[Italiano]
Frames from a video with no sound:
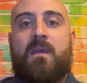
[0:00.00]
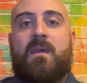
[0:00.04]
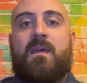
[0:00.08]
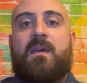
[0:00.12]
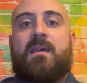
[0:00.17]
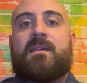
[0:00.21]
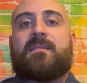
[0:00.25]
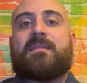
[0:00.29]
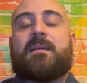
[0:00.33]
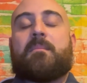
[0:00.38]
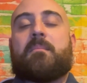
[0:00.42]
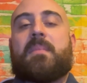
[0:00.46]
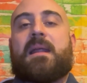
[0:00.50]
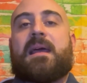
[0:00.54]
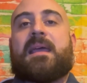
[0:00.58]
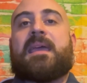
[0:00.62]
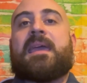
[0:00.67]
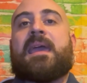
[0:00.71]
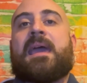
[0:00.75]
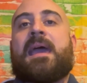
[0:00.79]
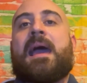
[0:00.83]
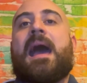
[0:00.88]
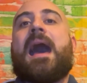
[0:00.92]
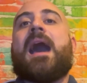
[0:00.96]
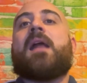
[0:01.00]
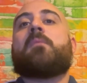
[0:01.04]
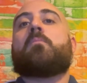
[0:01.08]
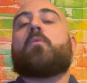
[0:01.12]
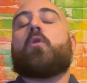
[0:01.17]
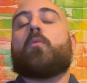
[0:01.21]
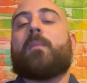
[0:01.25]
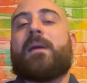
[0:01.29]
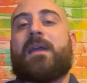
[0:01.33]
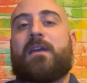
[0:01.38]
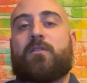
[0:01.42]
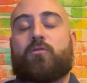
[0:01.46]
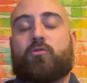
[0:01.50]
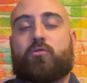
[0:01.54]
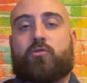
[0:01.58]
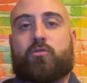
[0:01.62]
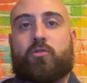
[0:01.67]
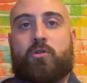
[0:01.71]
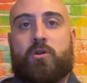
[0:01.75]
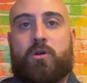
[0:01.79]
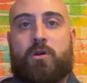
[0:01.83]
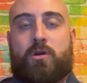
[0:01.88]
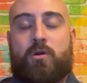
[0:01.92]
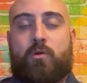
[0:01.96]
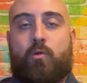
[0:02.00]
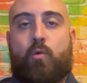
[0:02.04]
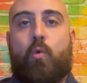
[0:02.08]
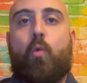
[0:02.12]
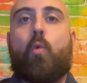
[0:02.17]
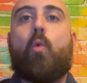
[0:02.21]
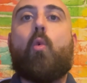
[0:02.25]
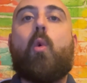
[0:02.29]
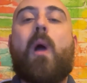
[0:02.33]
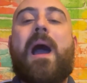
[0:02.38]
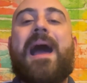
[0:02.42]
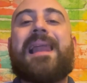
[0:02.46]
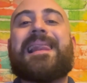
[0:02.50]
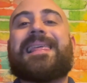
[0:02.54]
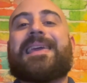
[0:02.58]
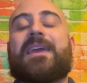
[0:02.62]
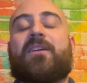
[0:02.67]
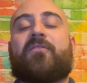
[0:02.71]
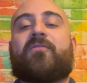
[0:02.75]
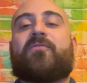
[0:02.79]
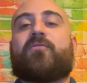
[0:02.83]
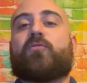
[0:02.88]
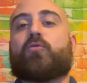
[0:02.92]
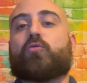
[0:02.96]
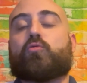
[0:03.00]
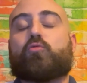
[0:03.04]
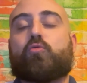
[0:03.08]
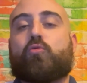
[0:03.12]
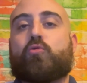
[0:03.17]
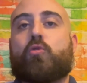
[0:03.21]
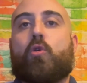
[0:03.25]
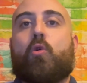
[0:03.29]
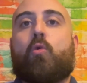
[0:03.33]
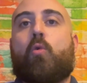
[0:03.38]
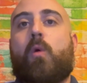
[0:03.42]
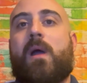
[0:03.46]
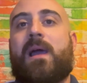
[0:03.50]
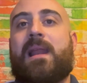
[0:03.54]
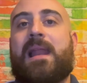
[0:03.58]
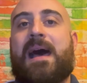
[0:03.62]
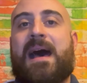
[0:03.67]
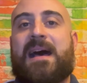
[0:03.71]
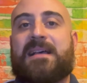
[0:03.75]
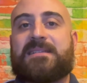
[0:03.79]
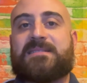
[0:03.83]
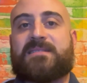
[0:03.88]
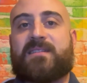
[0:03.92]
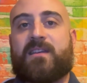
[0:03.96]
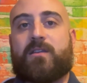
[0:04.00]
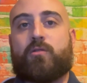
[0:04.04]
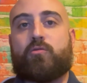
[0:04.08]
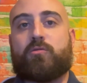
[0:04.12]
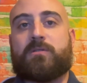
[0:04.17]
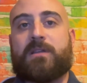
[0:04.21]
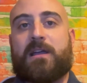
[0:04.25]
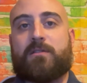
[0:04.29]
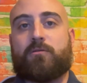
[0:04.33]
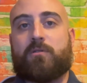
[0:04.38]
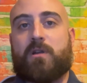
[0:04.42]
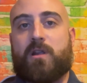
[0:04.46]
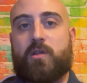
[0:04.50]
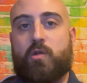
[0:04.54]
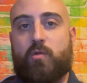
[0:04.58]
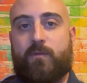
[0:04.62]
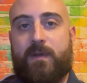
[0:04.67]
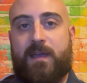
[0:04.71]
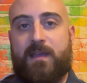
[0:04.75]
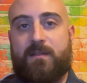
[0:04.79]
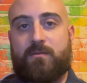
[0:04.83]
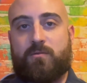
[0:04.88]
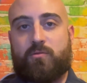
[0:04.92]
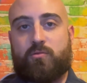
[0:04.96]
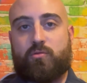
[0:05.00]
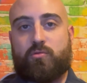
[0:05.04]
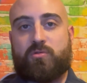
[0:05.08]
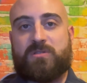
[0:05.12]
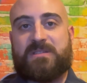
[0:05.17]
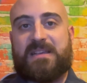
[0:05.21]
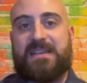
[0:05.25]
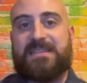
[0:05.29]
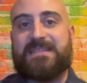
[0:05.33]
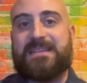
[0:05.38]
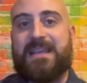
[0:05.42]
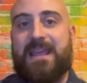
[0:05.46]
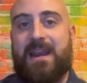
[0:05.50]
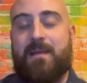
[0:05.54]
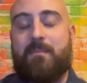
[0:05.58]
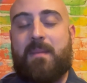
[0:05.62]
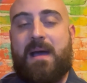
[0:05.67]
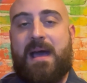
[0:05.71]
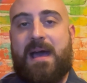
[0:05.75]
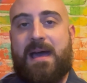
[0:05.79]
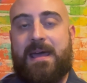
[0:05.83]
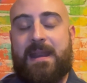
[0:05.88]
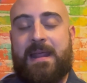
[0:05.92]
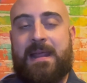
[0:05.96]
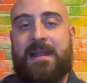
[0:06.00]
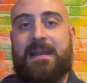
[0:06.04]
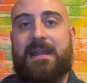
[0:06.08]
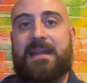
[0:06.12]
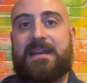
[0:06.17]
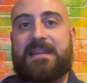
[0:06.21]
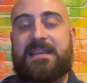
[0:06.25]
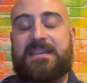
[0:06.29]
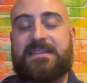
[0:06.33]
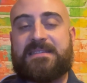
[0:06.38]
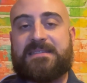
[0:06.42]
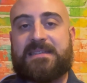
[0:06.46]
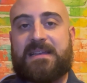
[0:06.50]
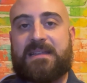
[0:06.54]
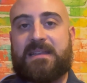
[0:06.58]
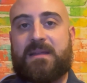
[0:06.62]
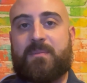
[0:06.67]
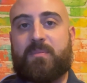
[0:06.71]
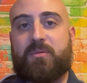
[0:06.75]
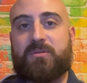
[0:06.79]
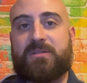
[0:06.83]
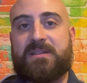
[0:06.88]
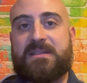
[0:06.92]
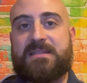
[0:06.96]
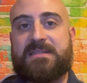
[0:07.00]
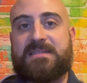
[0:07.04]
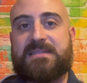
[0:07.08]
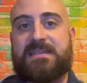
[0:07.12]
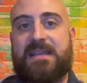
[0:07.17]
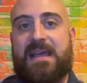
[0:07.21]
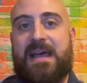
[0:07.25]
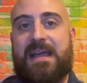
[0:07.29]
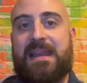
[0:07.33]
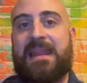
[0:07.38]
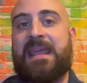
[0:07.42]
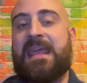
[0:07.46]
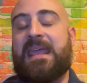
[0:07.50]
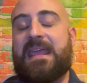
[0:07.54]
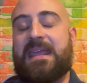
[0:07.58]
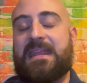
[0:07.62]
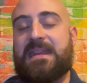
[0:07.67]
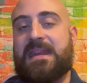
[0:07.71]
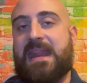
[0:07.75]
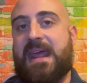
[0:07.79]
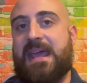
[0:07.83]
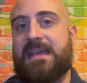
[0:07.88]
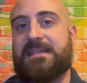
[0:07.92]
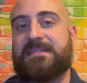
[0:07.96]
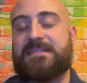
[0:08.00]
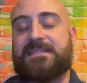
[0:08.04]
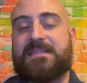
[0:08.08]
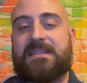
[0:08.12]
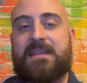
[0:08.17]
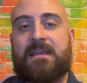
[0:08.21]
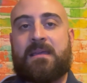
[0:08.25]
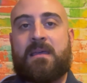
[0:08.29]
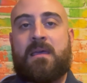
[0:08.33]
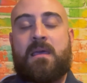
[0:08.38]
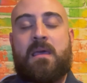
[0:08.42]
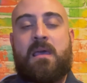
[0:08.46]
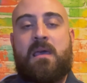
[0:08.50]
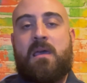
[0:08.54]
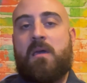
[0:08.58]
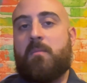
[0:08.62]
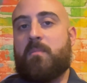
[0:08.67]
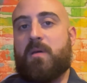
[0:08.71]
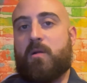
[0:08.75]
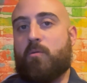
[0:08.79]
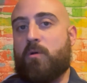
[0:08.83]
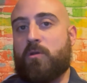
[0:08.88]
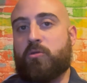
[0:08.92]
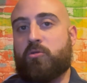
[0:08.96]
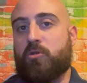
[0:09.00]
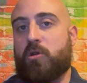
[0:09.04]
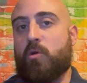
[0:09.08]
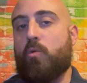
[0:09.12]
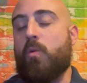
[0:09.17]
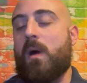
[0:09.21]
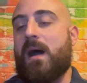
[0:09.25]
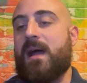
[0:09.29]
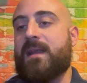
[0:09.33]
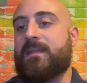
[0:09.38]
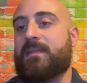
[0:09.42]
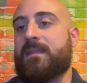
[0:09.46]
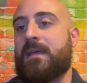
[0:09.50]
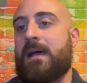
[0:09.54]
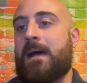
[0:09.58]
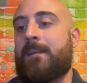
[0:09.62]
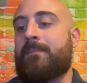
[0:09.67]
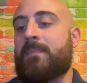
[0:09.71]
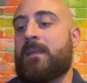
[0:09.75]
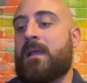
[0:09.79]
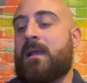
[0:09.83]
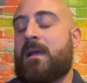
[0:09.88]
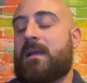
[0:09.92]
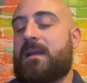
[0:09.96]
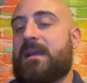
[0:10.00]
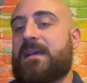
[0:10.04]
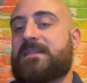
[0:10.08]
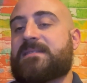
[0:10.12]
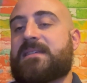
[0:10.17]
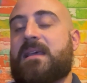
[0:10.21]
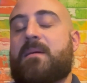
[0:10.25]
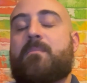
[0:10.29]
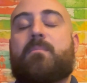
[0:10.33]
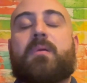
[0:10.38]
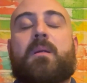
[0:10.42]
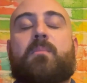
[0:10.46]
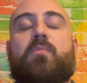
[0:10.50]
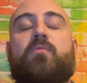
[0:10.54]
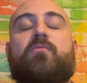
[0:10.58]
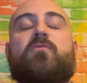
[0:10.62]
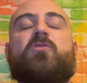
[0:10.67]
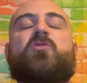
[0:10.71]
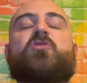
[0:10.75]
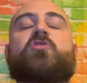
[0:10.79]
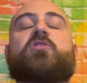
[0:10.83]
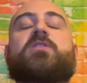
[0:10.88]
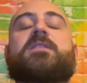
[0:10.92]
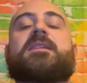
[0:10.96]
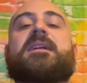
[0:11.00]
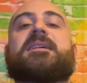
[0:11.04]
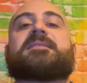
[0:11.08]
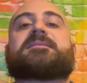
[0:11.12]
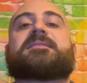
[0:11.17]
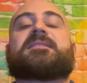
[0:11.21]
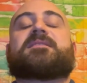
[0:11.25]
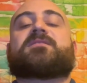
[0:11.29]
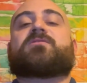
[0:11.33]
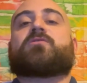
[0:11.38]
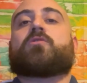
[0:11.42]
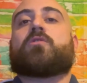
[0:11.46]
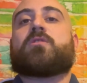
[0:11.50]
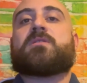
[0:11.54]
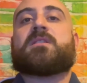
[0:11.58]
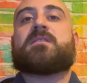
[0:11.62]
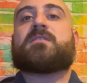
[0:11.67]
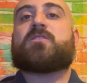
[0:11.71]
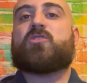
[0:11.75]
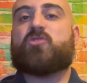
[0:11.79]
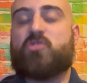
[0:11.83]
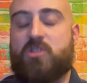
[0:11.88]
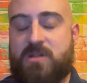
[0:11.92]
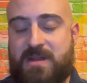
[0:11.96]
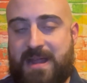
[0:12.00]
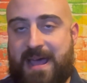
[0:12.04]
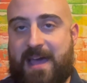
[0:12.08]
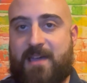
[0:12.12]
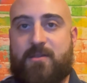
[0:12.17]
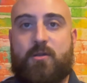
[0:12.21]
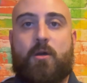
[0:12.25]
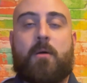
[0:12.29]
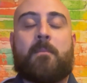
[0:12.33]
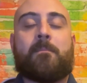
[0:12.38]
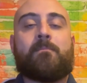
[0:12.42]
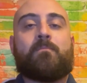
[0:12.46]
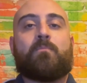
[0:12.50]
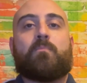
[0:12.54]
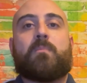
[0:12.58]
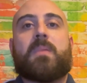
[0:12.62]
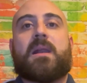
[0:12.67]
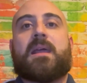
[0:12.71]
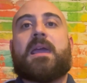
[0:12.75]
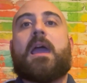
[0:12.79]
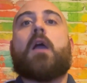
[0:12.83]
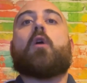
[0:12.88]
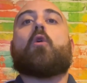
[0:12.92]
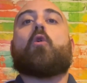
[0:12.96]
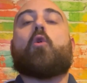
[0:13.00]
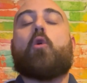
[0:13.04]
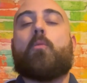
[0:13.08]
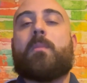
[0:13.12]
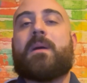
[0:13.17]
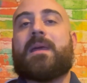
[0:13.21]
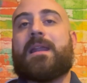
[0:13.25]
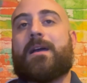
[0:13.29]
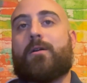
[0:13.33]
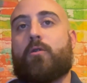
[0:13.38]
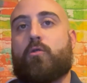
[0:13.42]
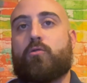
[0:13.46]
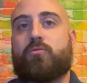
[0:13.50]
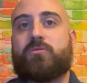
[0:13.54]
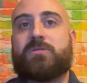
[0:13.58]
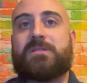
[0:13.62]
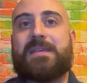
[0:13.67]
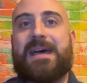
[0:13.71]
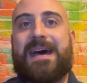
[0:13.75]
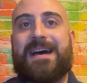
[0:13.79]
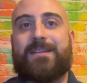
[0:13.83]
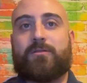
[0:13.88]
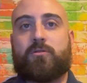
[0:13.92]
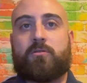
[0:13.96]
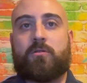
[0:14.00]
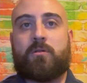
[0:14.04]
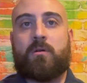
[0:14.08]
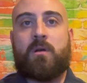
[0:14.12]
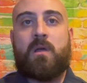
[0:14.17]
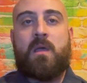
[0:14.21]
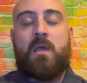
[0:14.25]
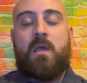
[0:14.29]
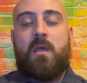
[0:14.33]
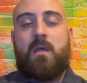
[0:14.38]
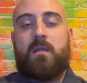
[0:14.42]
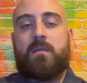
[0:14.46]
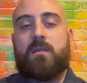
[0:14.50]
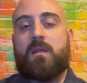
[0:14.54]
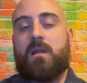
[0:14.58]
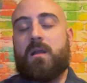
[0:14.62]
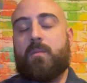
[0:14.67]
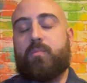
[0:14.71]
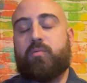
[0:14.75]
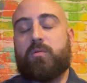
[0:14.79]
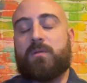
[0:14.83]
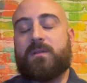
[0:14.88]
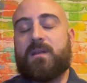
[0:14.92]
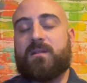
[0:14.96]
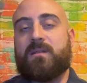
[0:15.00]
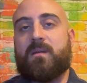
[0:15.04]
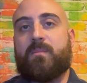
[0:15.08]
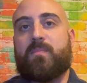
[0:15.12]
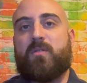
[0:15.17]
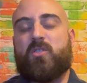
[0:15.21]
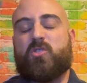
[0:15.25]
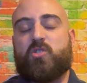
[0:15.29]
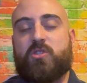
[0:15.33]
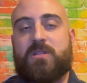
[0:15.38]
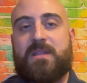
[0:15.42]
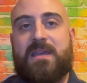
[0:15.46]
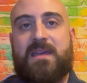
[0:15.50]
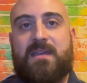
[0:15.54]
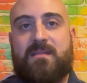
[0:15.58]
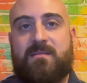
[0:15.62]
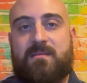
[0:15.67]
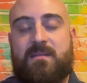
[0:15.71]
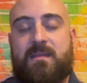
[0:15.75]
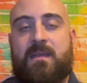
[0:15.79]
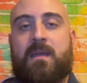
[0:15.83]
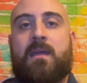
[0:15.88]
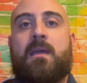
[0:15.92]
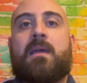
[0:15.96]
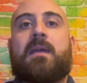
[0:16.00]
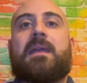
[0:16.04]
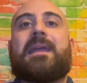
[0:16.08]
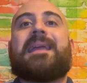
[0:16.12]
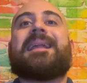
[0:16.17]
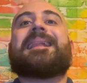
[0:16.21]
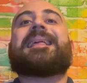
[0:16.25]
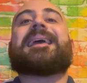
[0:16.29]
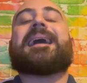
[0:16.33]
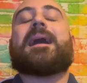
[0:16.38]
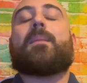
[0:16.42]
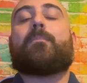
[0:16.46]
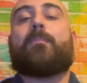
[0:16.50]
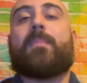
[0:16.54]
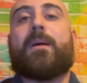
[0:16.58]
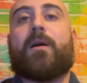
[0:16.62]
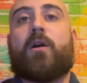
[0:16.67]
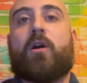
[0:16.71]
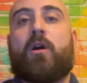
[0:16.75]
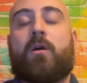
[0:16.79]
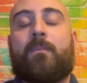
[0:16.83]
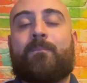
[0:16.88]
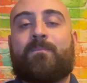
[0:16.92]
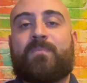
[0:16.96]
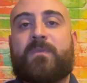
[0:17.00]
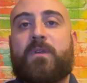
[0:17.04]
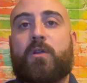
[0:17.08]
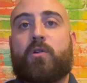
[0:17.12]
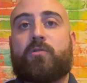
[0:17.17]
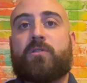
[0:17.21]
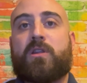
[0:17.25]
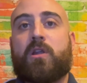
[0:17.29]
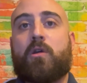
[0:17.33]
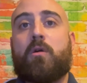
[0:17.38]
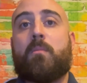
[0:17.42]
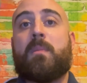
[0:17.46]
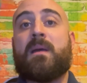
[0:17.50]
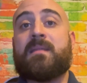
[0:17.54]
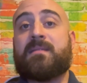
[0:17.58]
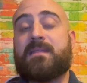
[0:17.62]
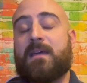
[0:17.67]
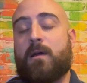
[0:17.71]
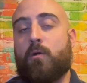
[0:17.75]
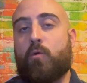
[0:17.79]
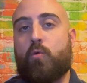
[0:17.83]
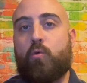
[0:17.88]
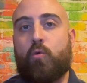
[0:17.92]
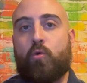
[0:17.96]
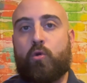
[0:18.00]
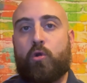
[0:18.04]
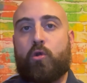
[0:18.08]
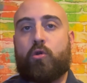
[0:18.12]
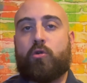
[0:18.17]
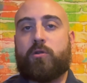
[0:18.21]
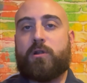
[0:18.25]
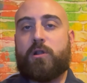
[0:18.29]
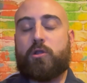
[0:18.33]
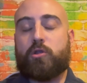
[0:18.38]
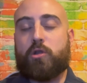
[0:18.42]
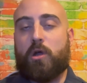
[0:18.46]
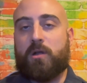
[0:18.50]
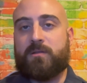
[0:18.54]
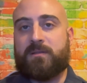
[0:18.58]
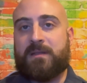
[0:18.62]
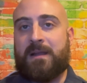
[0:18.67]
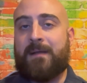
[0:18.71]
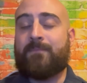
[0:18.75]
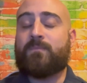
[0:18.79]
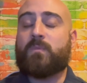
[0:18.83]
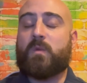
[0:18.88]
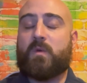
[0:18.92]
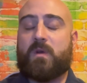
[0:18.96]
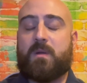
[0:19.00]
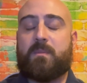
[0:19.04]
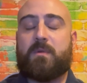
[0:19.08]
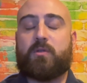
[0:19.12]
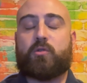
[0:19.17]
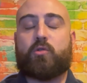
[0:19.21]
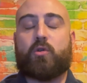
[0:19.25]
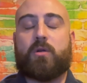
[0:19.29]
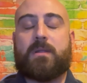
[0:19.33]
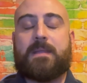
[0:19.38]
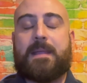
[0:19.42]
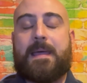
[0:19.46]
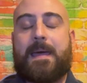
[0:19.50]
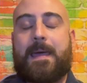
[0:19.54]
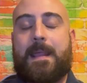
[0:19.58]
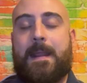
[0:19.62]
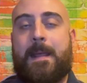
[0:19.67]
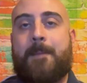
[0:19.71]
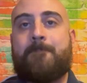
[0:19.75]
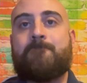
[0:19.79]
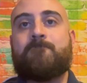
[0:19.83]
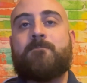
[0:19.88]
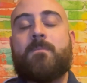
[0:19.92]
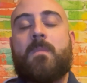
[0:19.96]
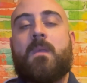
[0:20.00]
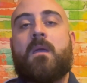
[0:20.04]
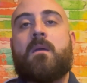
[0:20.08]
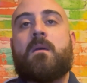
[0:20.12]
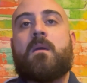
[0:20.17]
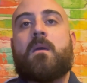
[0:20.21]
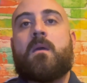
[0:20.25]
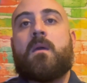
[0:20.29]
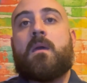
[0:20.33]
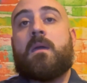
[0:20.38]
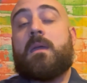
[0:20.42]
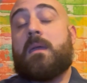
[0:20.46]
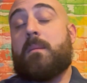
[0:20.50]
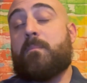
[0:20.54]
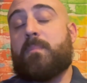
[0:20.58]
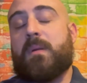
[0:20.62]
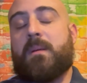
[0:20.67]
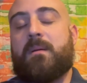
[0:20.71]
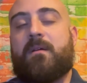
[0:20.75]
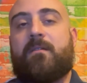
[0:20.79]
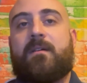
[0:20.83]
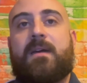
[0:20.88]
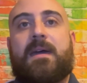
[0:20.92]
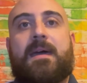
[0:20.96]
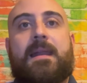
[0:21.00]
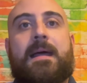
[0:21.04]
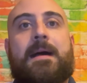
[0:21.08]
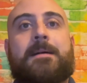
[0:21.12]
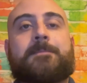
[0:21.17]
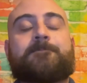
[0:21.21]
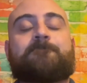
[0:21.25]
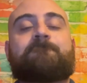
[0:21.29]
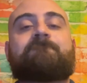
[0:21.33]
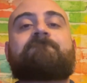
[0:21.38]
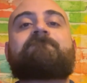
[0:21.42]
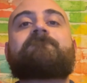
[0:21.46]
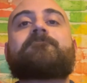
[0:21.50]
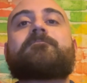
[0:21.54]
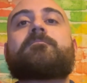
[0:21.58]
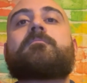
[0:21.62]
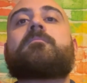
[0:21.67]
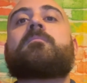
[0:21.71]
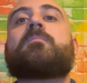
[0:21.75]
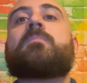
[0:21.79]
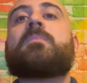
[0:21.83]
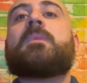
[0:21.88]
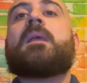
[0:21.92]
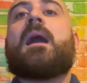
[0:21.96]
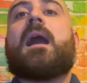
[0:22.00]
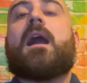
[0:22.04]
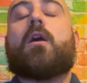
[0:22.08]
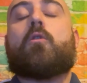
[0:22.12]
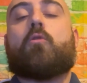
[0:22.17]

sembra che al momento qualche infortunio qua e là stia aiutando la Juventus a scremare la lista dei potenziali innesti per quanto riguarda la sempre più vicina sessione di gennaio, perché come raccontato nelle puntate precedenti, il KO di Rodrigo Bentancur con il Tottenham dovrebbe tornare in primavera ha